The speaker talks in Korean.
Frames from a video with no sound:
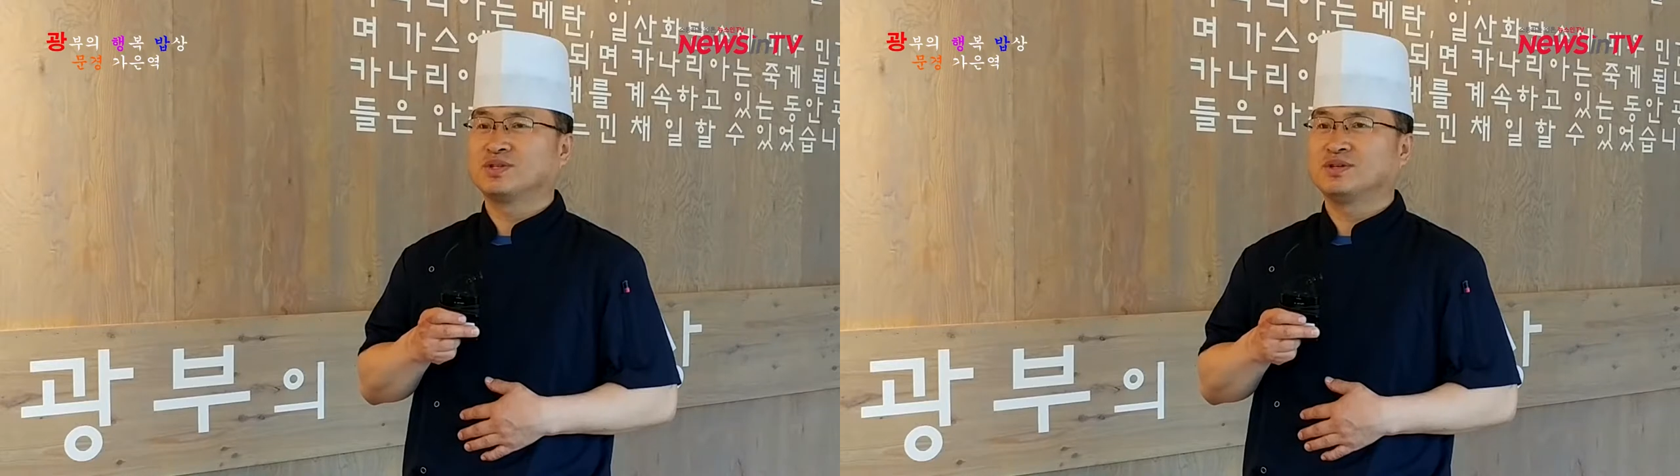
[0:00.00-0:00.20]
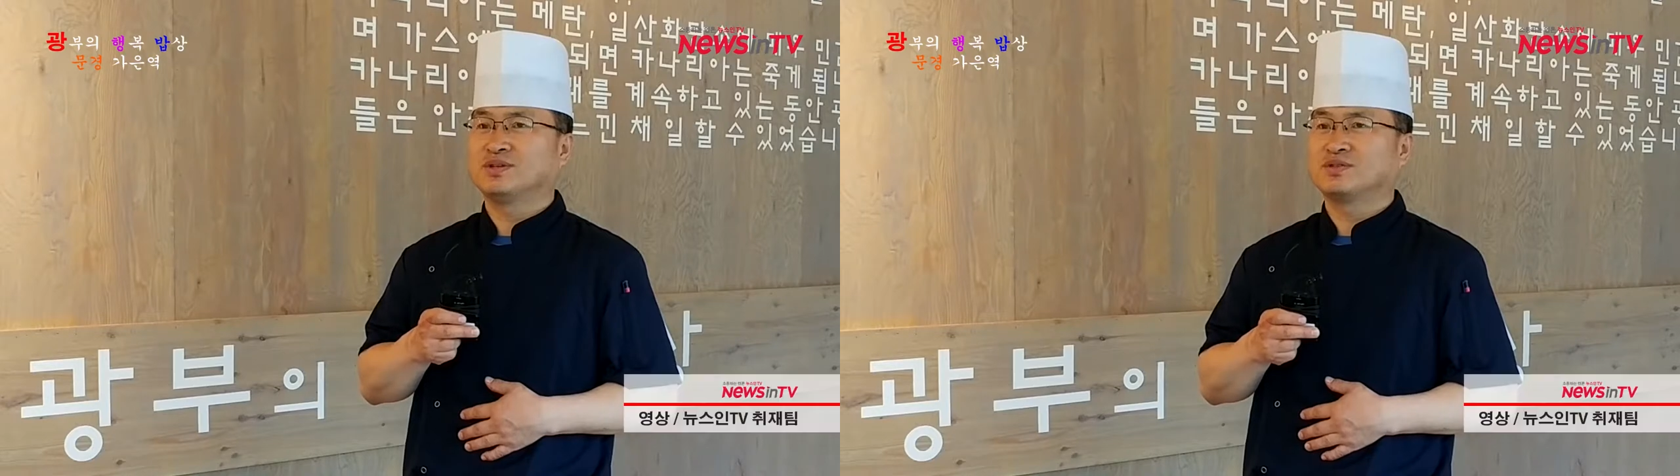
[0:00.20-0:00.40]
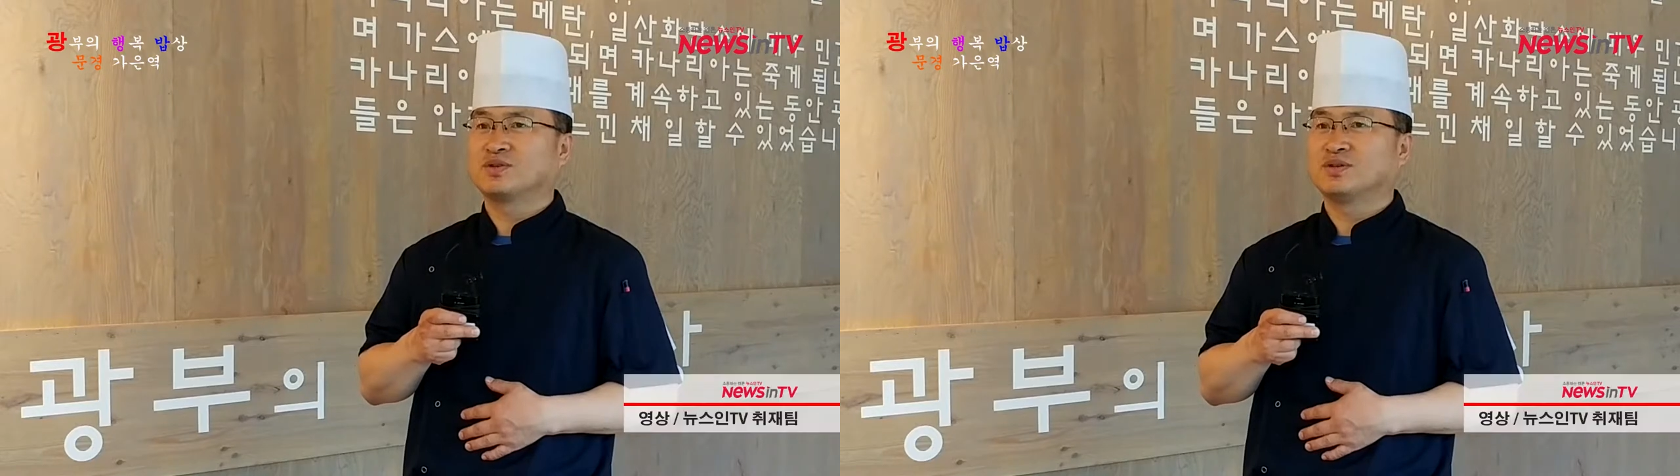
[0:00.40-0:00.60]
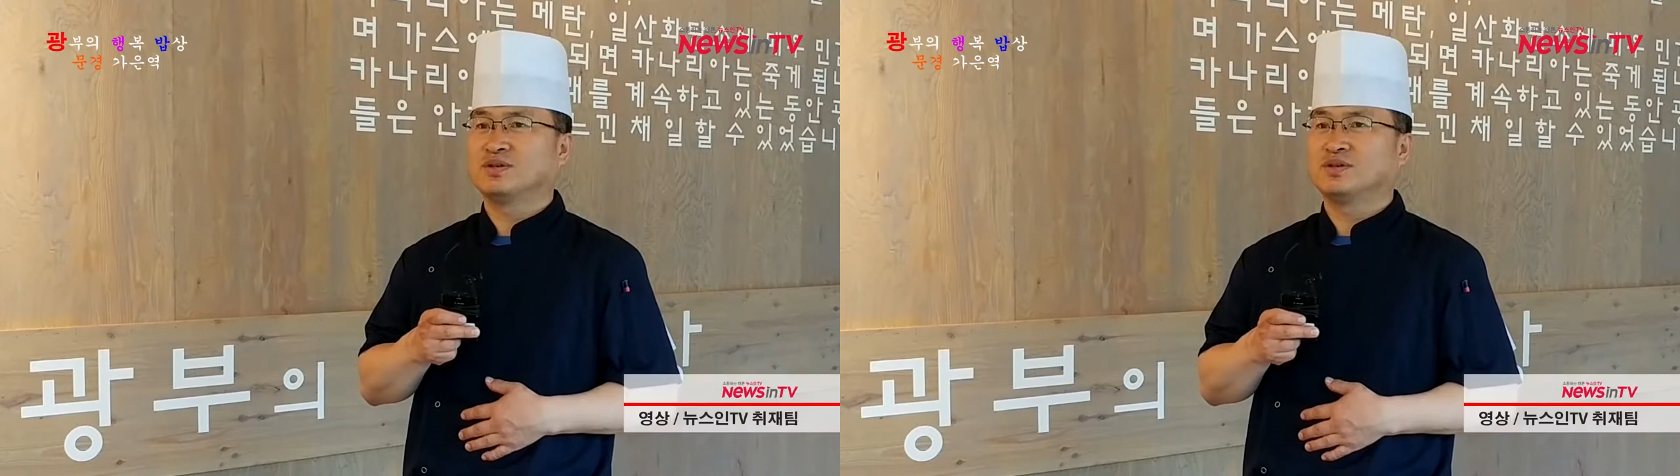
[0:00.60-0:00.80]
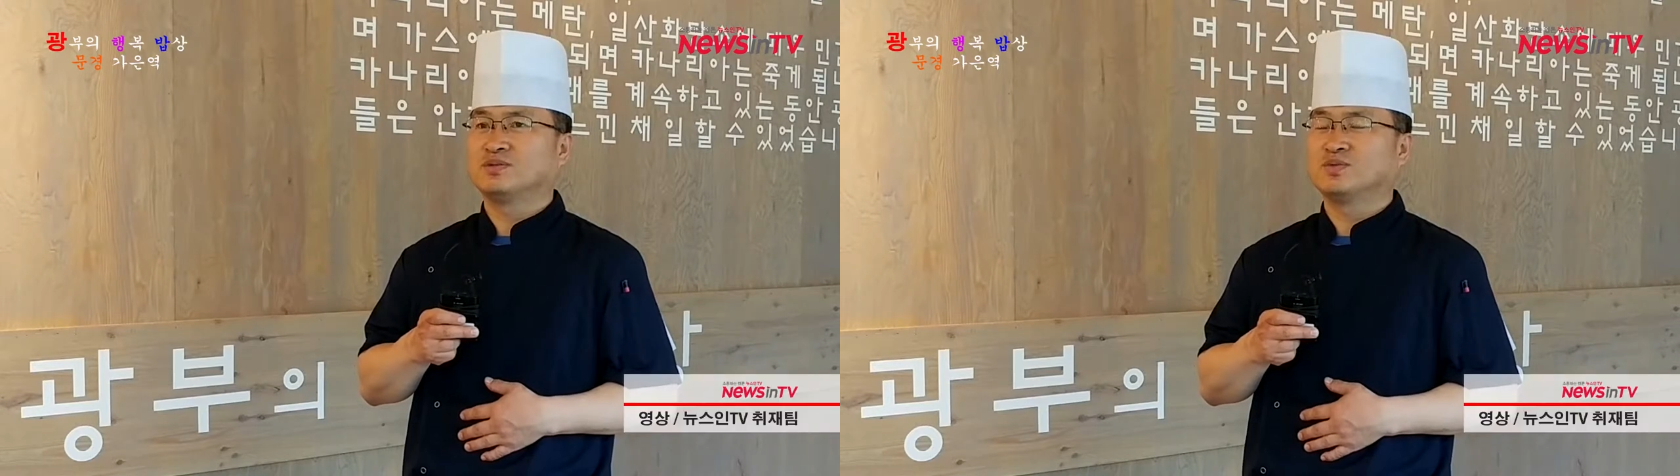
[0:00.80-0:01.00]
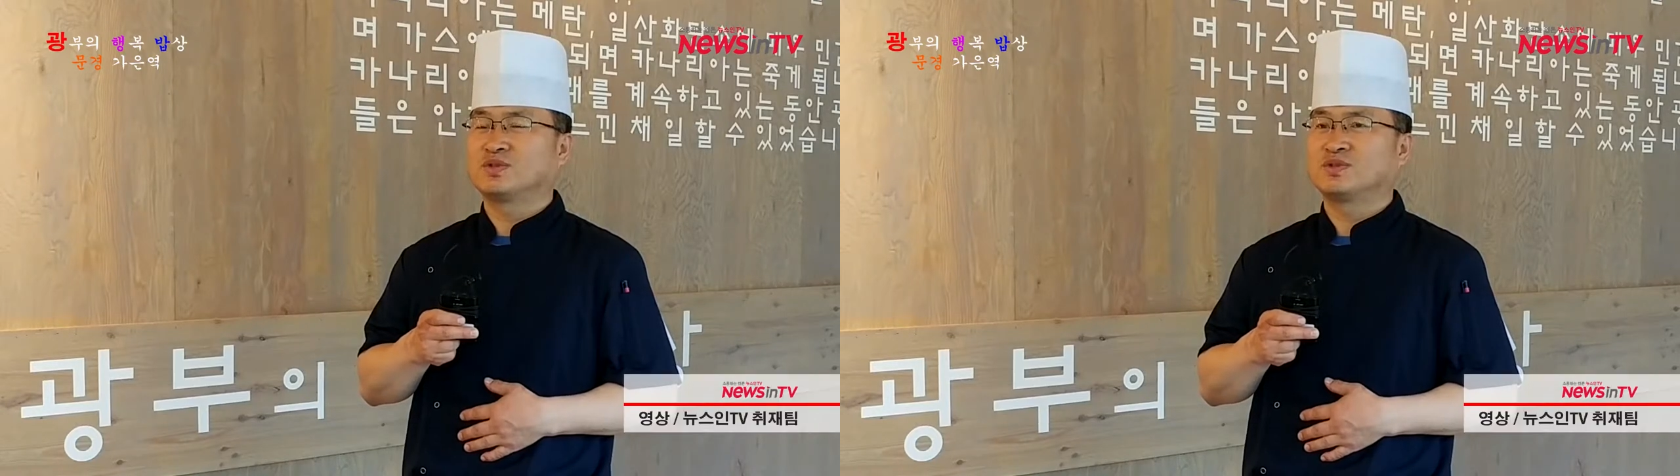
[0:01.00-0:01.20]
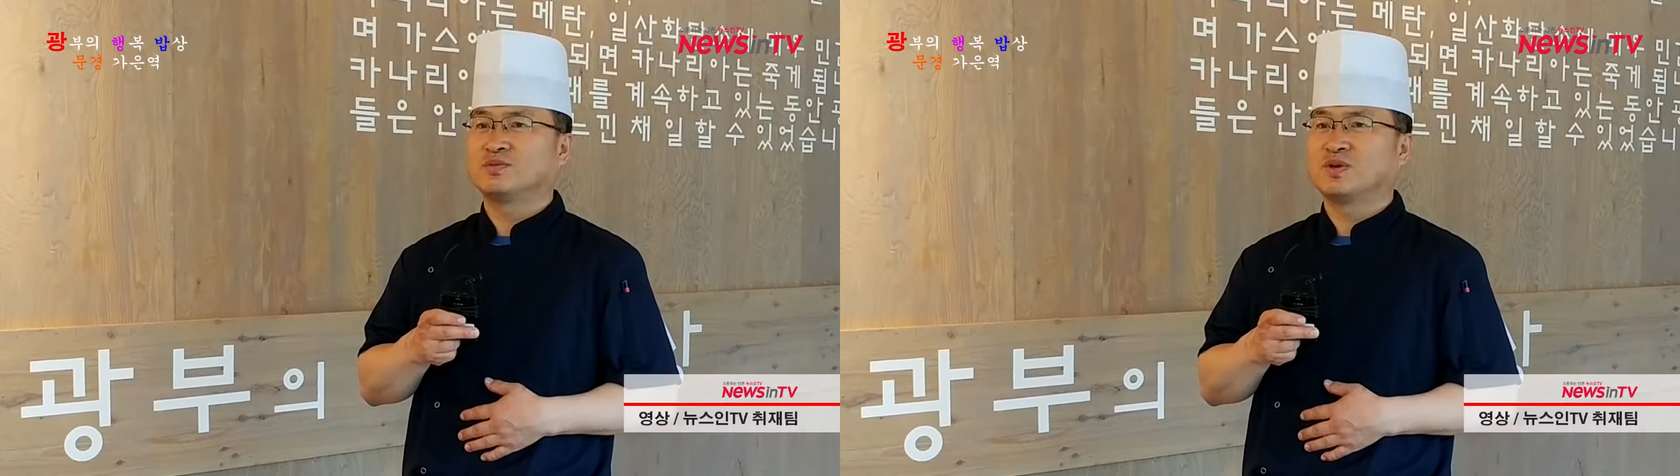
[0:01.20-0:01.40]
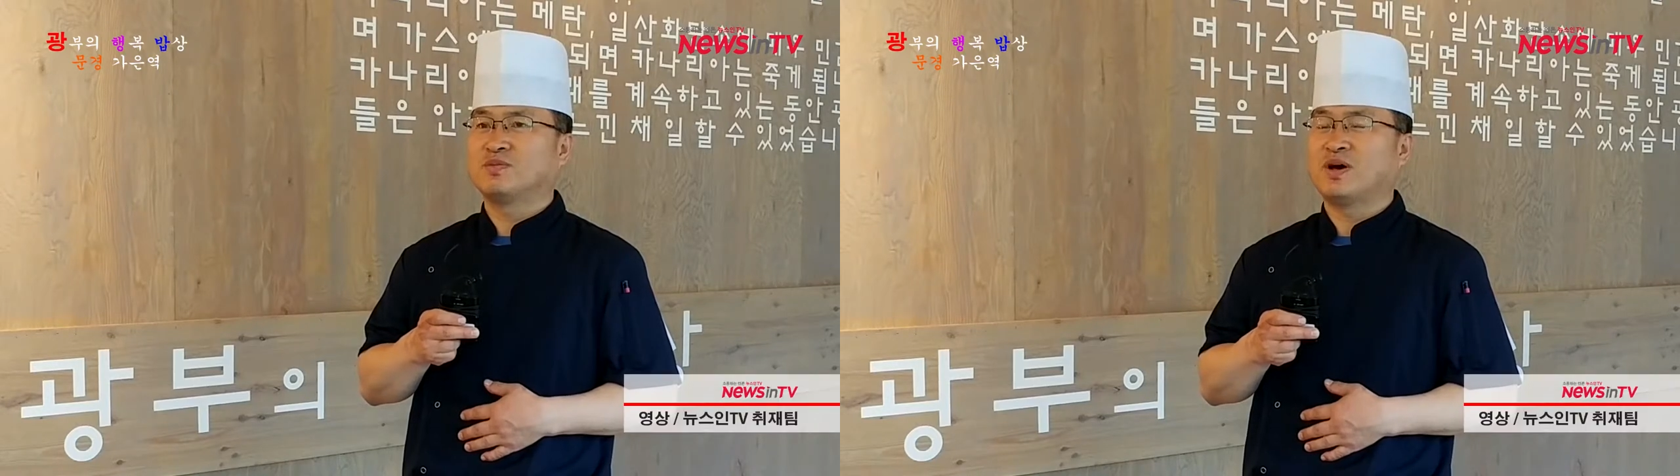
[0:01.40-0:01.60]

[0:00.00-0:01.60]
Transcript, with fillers: 것이 저희 음식점의